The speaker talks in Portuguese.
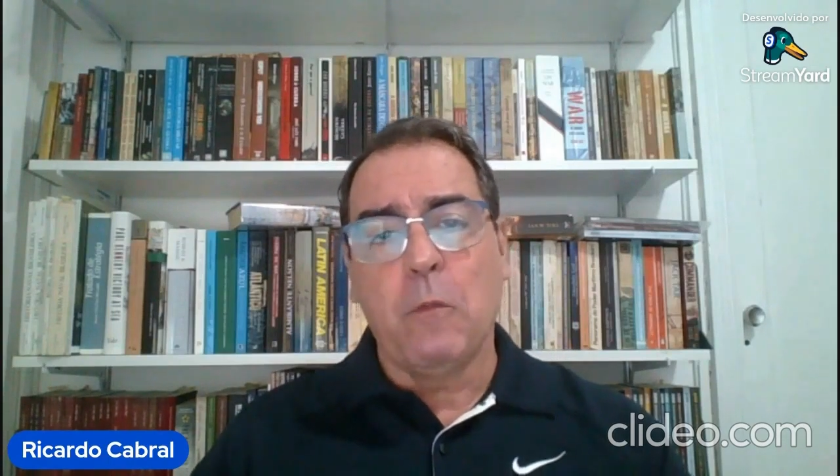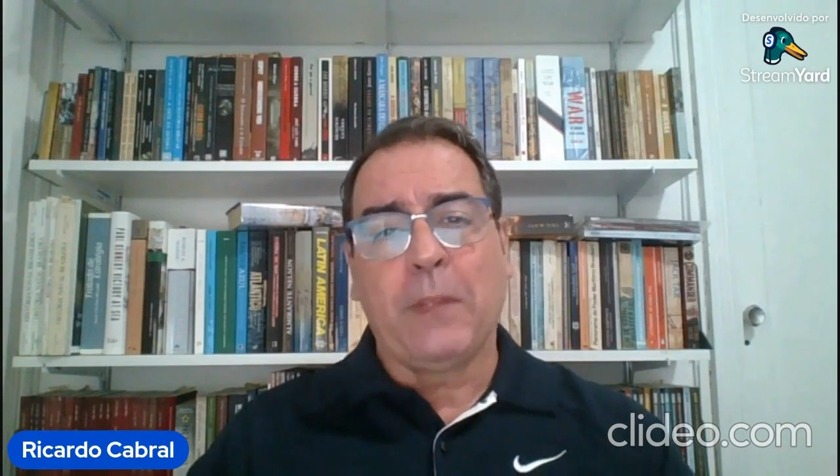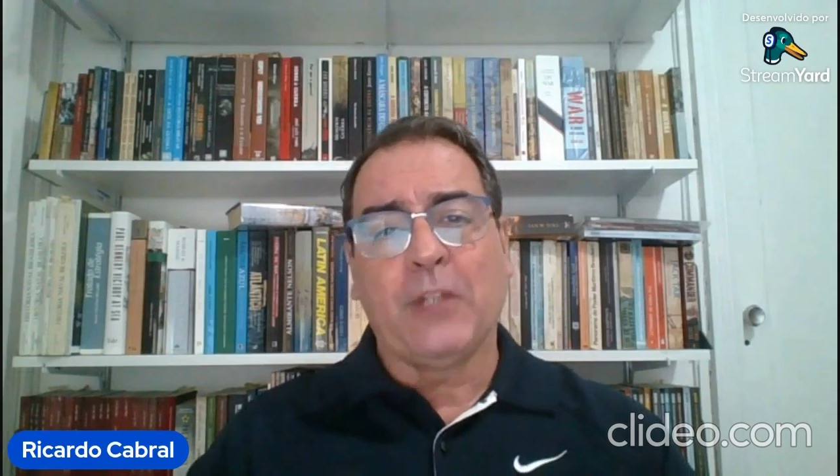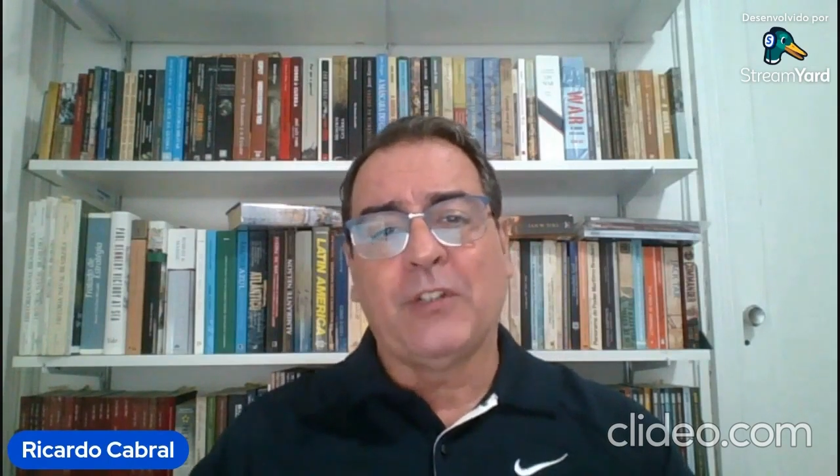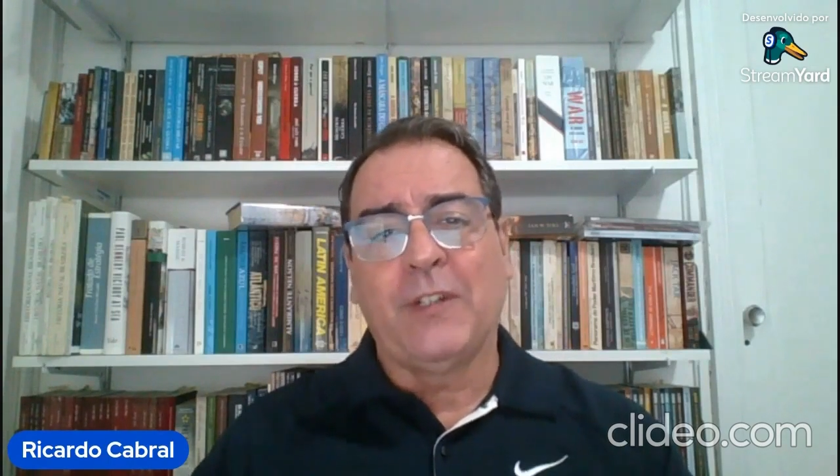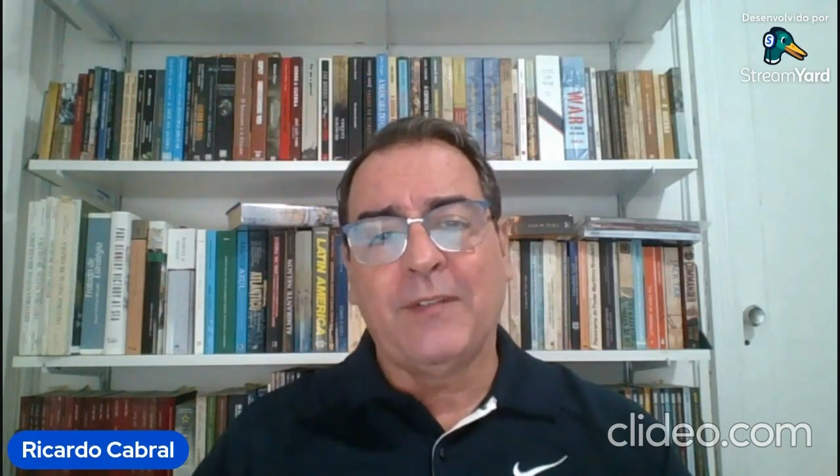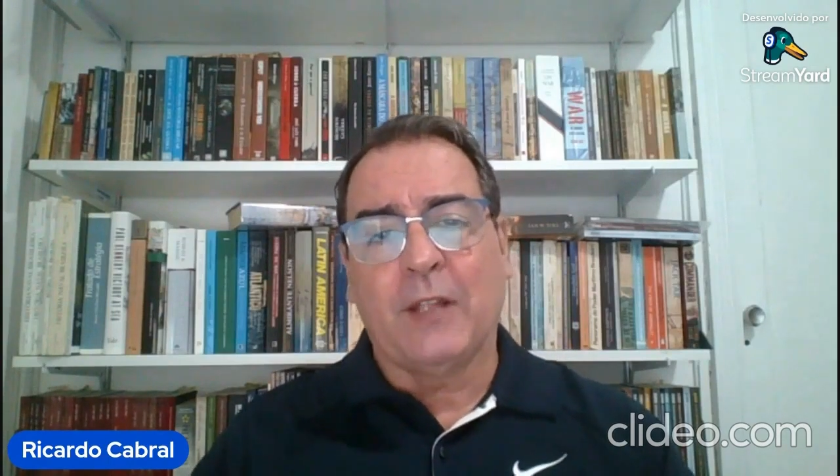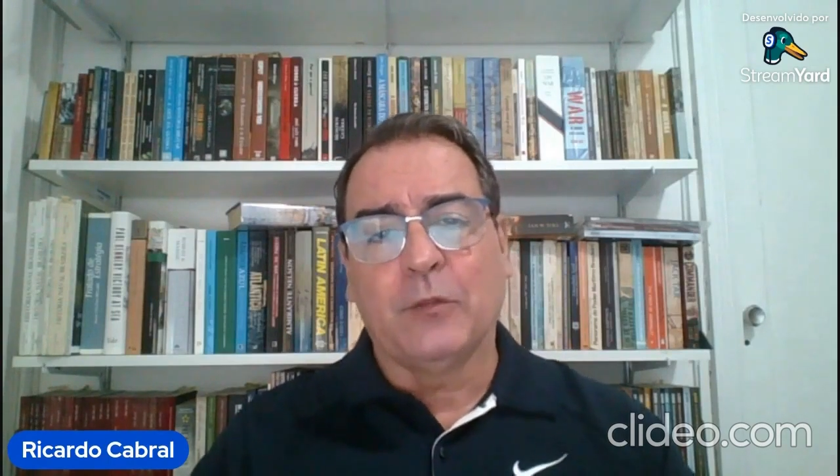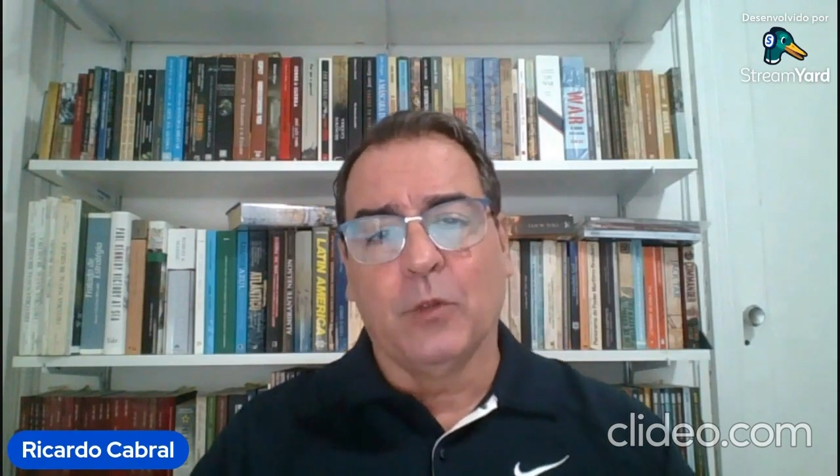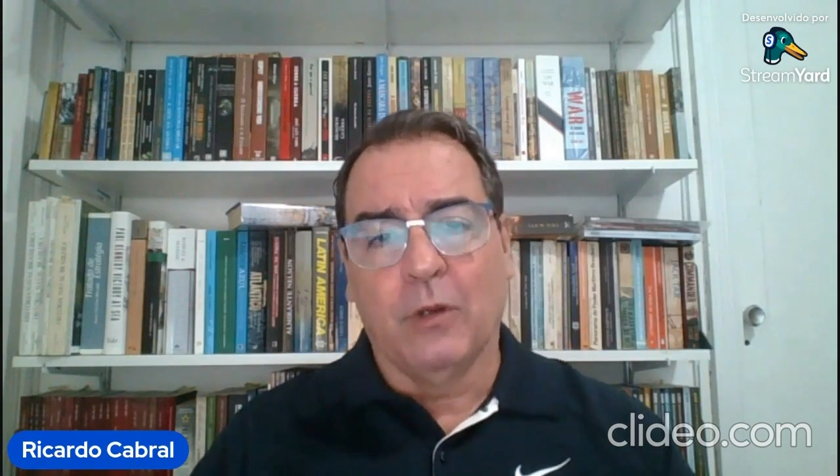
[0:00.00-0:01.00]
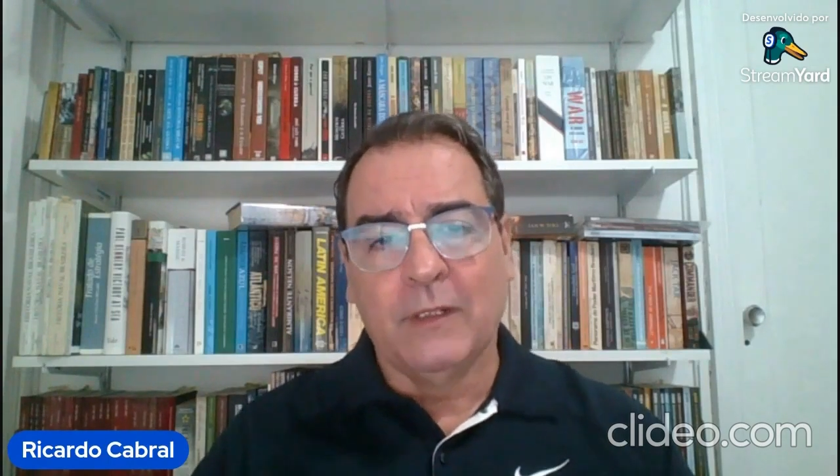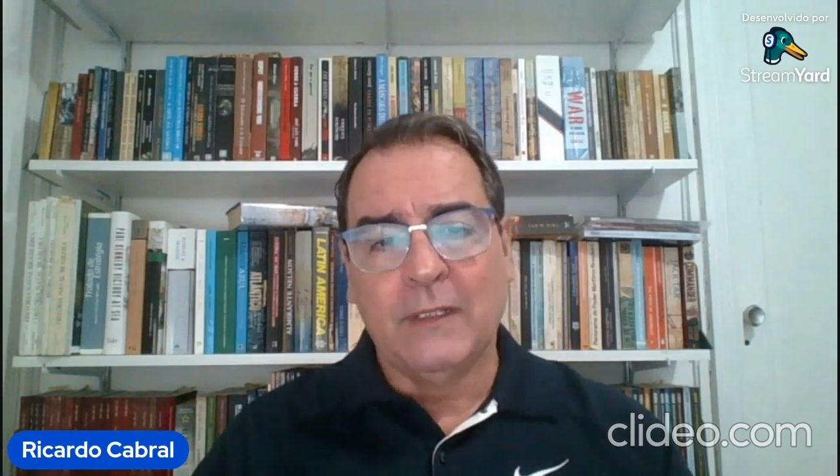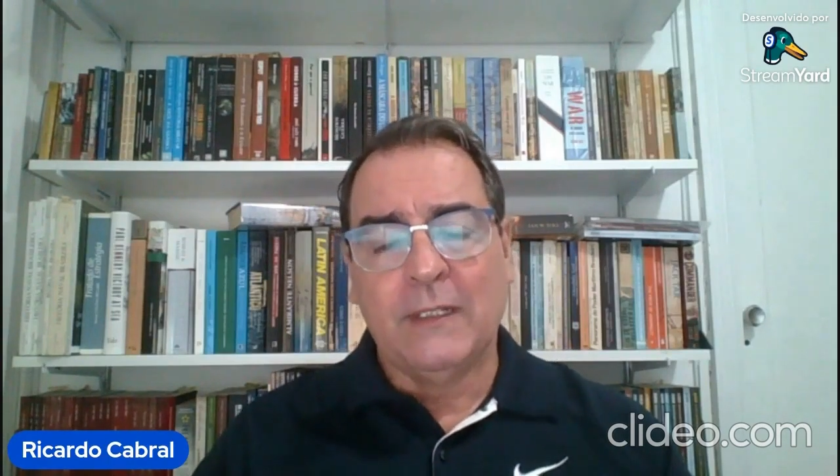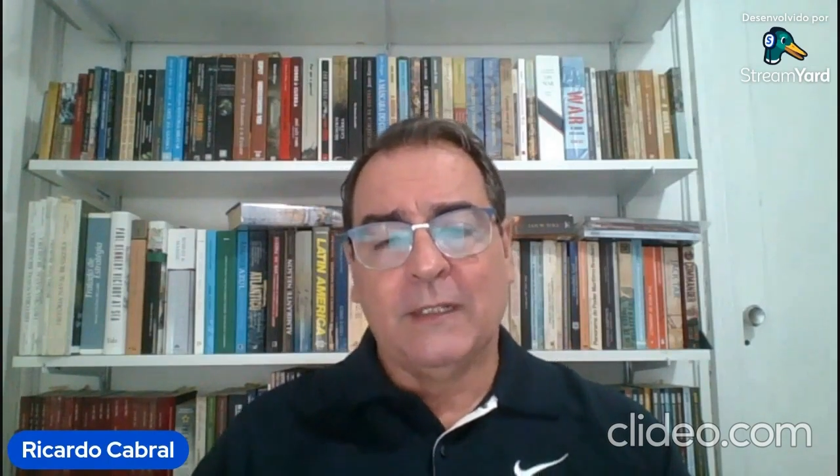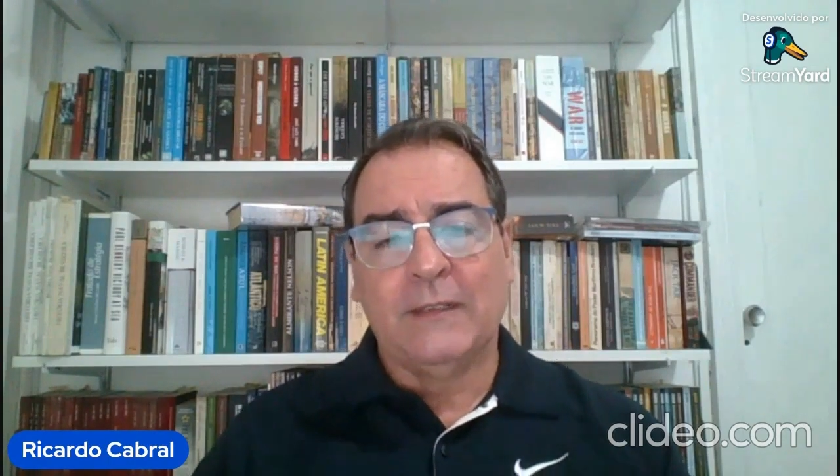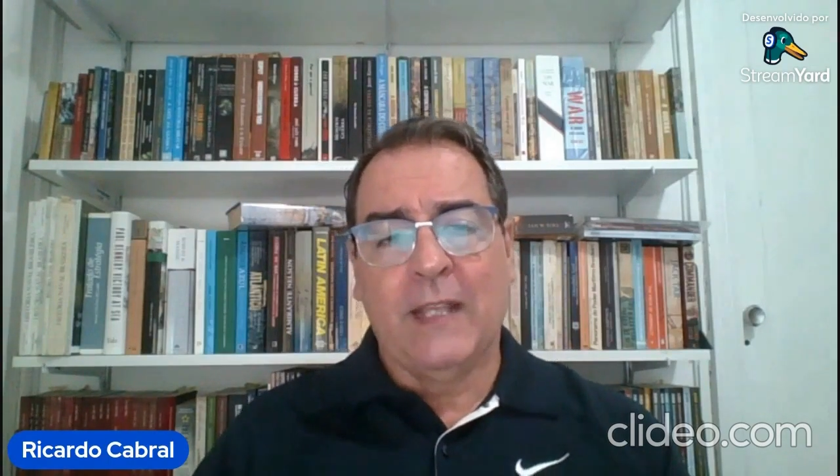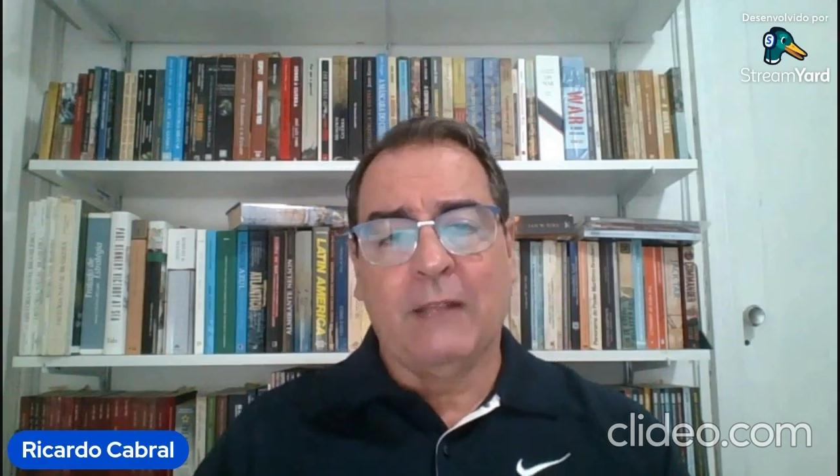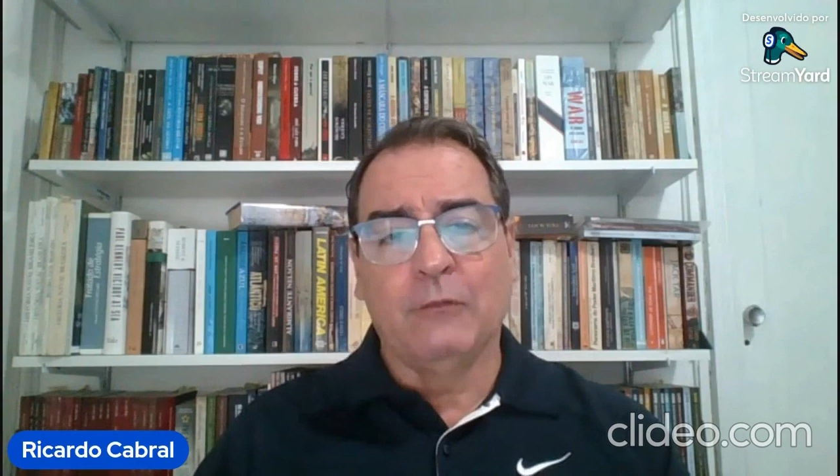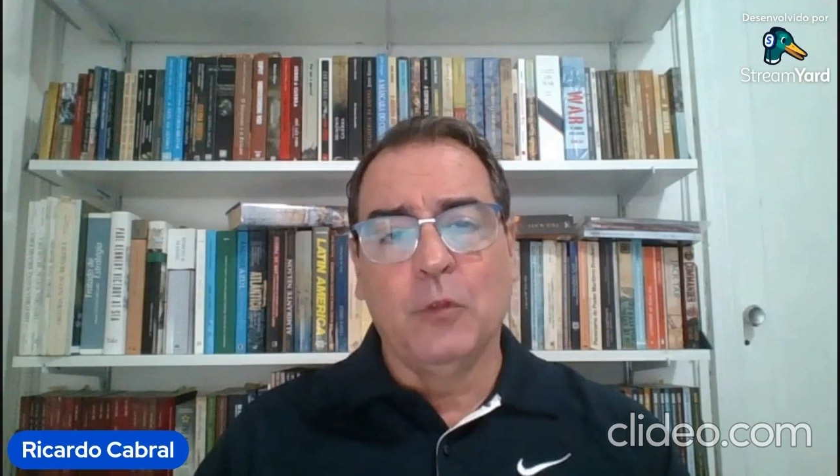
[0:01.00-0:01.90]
Um pesquisador né,